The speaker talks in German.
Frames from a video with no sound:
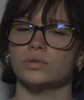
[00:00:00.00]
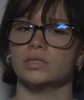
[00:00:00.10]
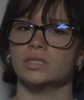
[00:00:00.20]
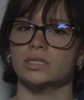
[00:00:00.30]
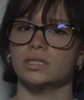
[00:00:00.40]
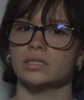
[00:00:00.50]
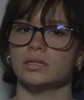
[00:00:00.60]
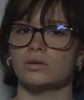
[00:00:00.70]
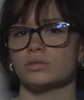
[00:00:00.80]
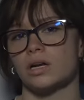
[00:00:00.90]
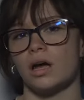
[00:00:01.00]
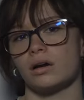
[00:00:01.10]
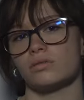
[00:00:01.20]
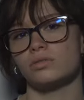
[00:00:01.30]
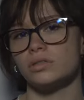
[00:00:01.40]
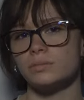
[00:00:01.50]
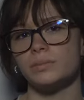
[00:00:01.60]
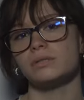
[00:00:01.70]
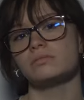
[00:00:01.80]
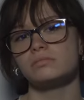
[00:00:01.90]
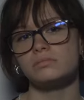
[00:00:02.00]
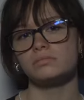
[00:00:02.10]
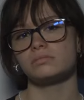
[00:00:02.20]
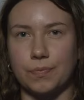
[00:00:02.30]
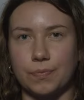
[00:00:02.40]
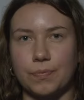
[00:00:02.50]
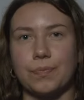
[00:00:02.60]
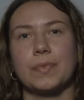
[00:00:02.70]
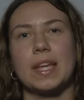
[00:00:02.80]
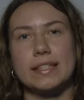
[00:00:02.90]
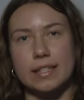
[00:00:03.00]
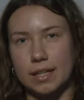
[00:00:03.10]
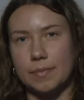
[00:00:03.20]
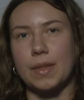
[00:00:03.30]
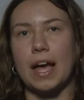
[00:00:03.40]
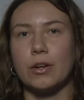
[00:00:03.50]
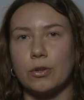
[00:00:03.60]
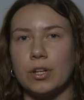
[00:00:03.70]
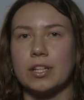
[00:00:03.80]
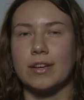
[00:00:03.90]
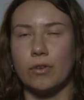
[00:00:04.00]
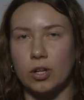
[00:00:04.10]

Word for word: und die aus Klagenfurt bin. Hm, der See, eindeutig der